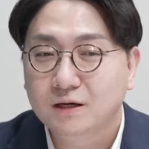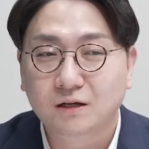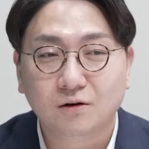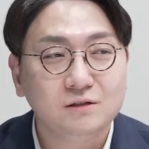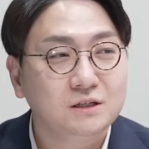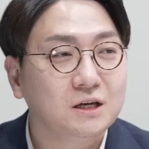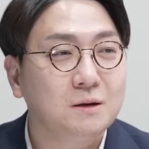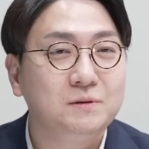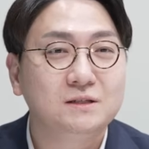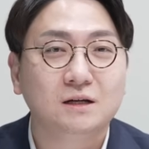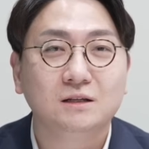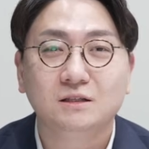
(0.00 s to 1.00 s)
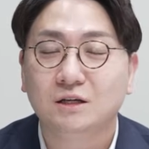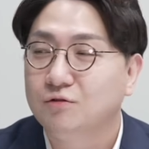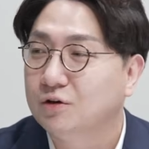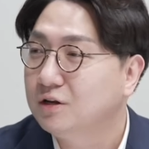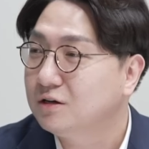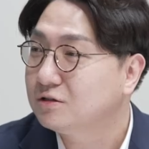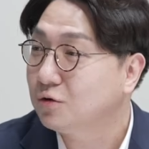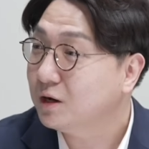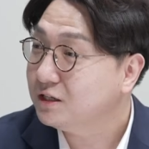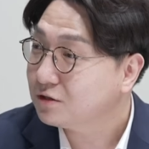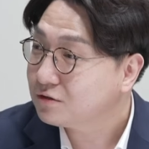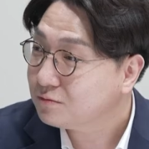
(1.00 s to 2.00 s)
이런 식의 비상대책위원회는
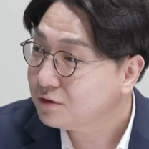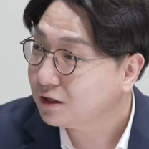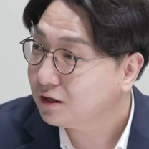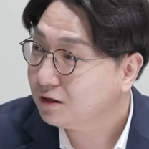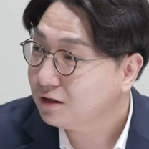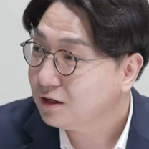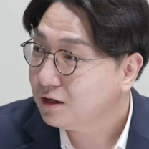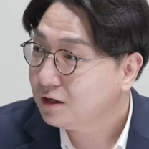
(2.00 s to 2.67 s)
정말 있었습니까?